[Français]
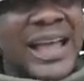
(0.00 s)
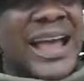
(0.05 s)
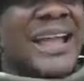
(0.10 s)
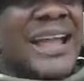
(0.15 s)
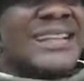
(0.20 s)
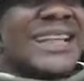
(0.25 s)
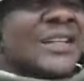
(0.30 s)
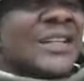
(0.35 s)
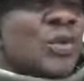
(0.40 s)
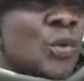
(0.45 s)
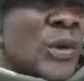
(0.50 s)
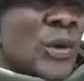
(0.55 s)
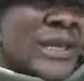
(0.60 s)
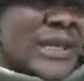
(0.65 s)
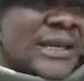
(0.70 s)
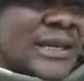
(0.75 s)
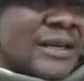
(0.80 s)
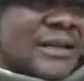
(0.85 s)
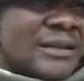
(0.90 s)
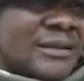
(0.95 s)
à
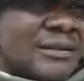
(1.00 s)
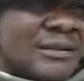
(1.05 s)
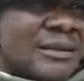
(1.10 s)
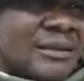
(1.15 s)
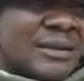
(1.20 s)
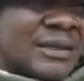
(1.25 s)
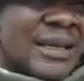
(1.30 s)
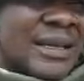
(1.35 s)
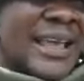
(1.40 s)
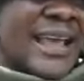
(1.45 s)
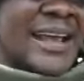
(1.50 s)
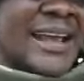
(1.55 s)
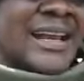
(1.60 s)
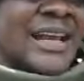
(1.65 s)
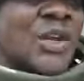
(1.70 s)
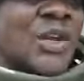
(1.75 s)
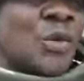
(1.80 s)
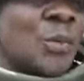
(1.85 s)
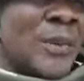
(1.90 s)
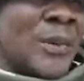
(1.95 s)
détruire et
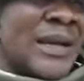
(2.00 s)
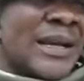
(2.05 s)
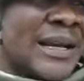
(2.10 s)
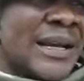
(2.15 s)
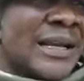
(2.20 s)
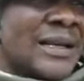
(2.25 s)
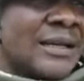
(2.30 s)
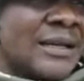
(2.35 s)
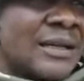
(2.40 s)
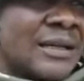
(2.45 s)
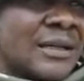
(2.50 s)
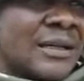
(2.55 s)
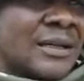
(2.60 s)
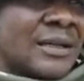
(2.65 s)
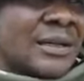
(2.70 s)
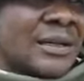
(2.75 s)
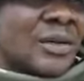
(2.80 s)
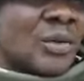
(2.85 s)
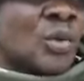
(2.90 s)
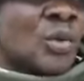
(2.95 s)
récupérer
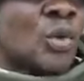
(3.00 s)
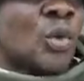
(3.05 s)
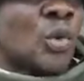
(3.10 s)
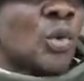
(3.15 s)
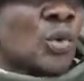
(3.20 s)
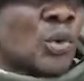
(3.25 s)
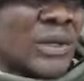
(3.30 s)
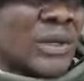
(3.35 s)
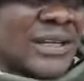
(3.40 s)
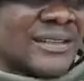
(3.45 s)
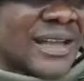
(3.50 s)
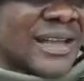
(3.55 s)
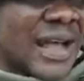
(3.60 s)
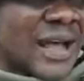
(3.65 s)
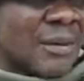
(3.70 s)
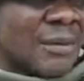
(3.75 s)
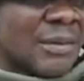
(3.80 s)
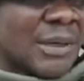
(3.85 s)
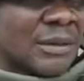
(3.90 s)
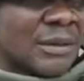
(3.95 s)
toutes les
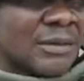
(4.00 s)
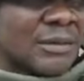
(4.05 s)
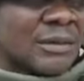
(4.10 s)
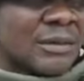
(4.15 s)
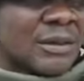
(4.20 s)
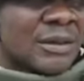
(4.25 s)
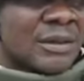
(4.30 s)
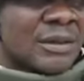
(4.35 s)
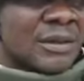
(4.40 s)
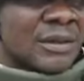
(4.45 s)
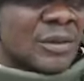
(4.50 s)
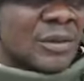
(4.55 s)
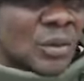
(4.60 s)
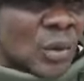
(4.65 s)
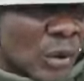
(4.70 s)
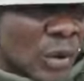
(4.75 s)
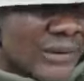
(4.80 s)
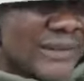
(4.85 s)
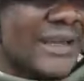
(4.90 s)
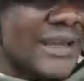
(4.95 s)
armes
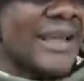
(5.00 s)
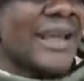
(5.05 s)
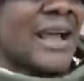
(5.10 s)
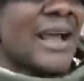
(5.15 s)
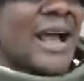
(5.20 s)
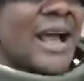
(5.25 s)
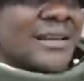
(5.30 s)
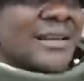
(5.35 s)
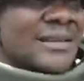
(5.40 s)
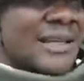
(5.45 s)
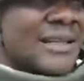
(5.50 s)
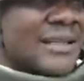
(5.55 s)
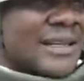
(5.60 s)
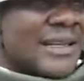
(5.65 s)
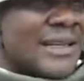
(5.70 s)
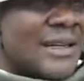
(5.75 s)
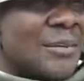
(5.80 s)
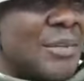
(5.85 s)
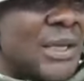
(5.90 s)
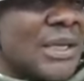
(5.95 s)
dotées à cet
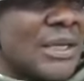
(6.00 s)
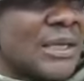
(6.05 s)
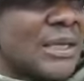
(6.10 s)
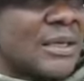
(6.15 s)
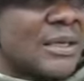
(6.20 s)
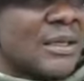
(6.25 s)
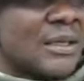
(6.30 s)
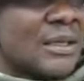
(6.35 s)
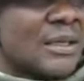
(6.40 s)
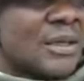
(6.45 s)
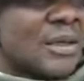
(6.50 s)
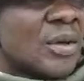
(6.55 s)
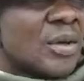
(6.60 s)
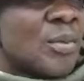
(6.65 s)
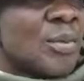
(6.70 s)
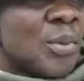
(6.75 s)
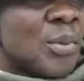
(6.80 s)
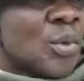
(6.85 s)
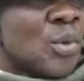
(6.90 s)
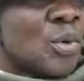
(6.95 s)
ennemi
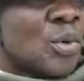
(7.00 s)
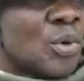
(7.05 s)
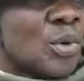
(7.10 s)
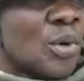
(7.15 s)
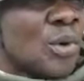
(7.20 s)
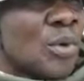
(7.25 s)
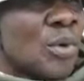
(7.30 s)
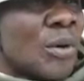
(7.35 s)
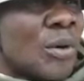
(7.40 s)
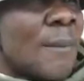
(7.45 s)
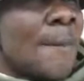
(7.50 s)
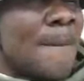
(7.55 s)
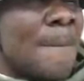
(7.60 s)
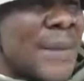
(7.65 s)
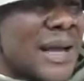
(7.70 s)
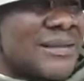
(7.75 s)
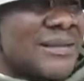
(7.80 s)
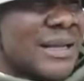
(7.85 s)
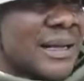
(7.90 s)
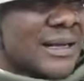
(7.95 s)
pour
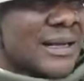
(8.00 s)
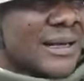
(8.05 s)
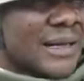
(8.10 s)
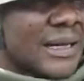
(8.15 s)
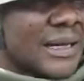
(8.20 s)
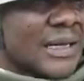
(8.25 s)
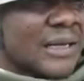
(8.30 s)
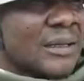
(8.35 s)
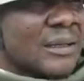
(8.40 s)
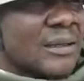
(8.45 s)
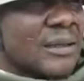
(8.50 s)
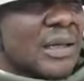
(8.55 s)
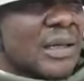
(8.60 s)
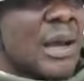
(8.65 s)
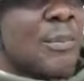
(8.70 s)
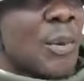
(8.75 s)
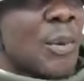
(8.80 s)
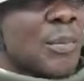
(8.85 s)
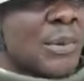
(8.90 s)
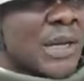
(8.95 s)
massacrer
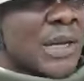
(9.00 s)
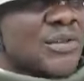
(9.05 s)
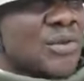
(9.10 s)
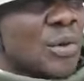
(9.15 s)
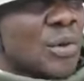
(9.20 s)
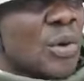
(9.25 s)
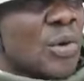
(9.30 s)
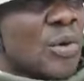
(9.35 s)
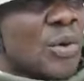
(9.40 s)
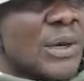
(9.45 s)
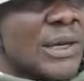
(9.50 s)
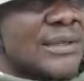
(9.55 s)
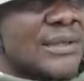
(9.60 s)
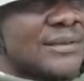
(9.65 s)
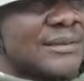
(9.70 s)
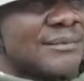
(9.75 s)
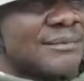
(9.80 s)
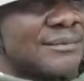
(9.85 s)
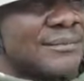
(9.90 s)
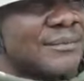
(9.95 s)
la population
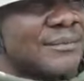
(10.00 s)
congolaise.